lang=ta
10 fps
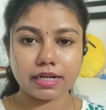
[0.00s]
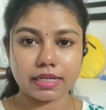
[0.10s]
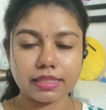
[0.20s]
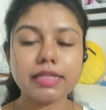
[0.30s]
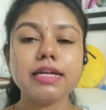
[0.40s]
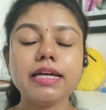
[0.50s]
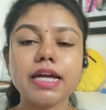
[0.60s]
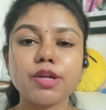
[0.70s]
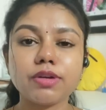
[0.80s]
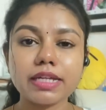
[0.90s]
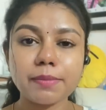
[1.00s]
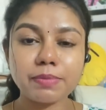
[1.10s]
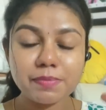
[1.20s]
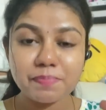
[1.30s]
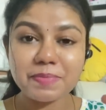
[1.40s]
கிடையாது என்னுடைய
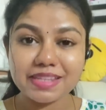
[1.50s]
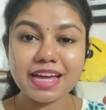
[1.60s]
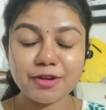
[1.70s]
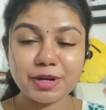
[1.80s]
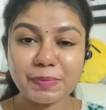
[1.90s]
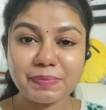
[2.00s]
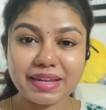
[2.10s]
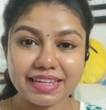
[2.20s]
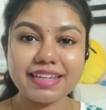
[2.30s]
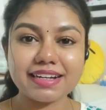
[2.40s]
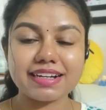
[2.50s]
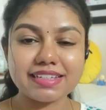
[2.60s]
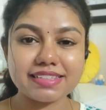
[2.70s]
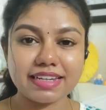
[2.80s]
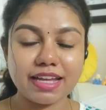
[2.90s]
பிம்பிள் தான் என்னுடைய பெரிய
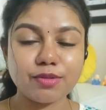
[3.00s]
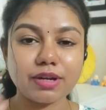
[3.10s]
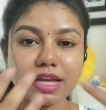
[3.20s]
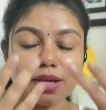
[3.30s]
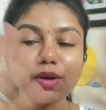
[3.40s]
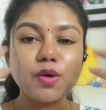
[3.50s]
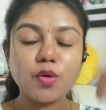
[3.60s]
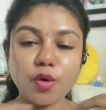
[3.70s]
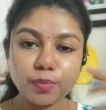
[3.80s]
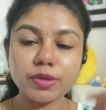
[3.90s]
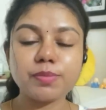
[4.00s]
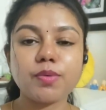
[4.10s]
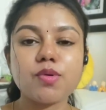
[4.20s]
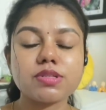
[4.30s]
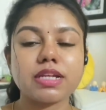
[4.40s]
கன்சர்னே என்னுடைய ஓப்பன்
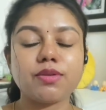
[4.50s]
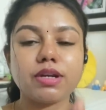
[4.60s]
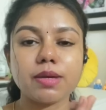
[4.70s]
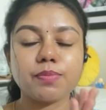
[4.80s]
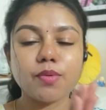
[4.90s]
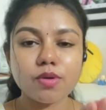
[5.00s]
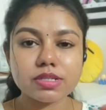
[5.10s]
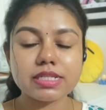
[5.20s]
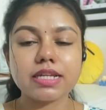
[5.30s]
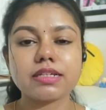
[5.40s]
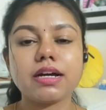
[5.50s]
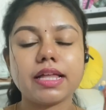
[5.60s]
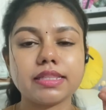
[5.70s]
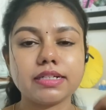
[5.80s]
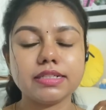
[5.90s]
போர்ஸ் என்னுடைய போர்ஸில் இருக்க
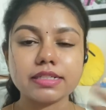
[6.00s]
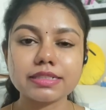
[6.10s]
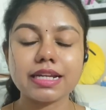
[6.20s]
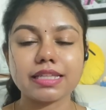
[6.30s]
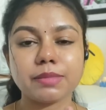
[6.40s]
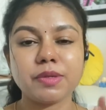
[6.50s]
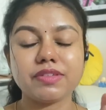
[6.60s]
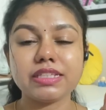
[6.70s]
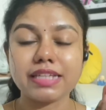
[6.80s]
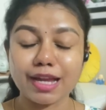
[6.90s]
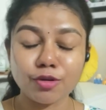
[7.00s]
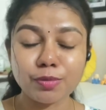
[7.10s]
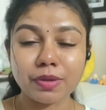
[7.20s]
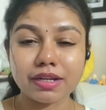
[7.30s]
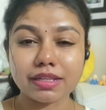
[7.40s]
அந்த டர்ட் எல்லாத்தையுமே வந்து
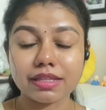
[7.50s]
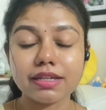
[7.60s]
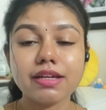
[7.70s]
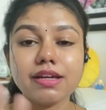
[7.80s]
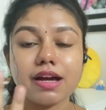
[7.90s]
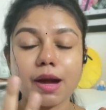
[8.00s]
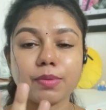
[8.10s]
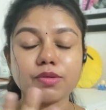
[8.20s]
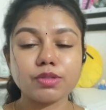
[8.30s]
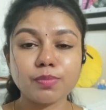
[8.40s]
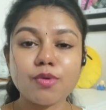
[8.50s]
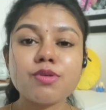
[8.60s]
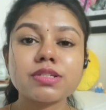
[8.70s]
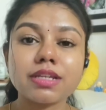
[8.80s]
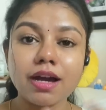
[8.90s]
டைல்யூட் பண்ணுறது அப்புறம் வந்து
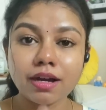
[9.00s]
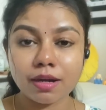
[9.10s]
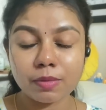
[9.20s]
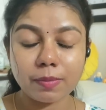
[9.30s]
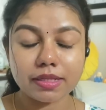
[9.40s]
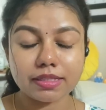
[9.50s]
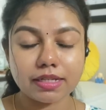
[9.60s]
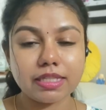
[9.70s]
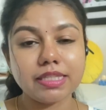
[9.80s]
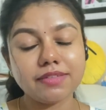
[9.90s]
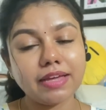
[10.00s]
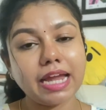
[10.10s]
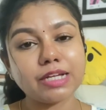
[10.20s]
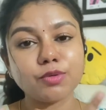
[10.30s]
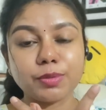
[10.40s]
போர்ஸ் கிளாகாமல் பார்த்துக்கிறது இதுவே
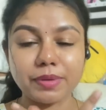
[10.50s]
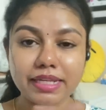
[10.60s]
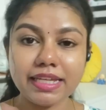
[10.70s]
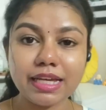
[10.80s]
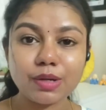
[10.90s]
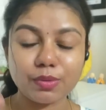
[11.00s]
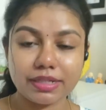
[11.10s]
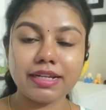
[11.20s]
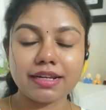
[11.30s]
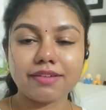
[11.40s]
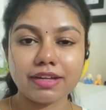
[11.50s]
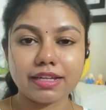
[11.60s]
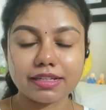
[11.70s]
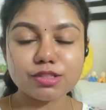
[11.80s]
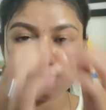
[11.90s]
எனக்கு ஒரு பெரிய ரொட்டீனாகவே
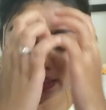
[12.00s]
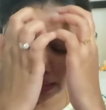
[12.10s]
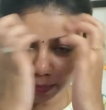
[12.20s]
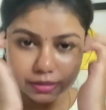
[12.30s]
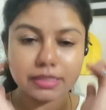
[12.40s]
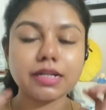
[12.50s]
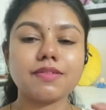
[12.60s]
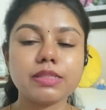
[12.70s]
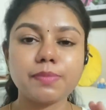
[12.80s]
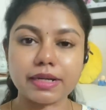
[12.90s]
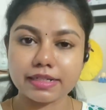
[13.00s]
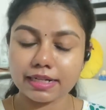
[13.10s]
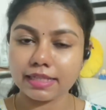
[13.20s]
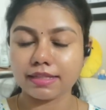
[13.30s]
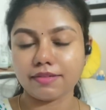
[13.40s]
இருக்குது ஸோ இதை மட்டும் தான் நான் வந்து
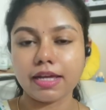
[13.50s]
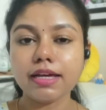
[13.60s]
பண்ணுறேனே தவிர